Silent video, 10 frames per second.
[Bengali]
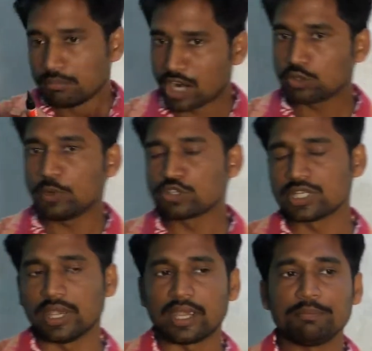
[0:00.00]

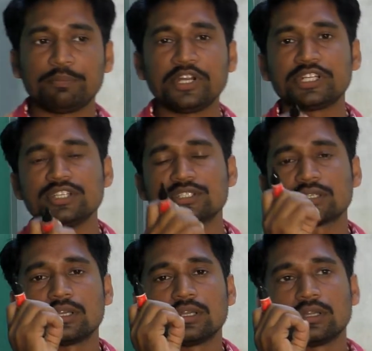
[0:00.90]
ভারতবর্ষে ব্রিটিশ
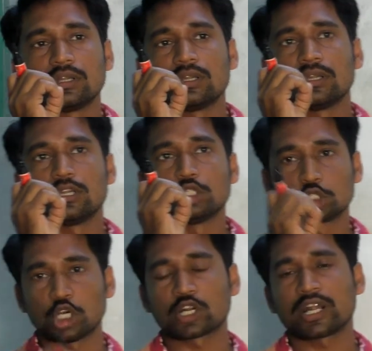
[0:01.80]

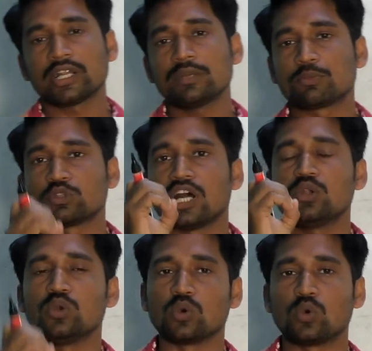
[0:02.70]
সরকারের প্রধান
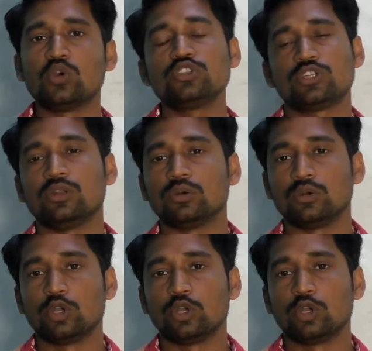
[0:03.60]
লক্ষ্যই ছিল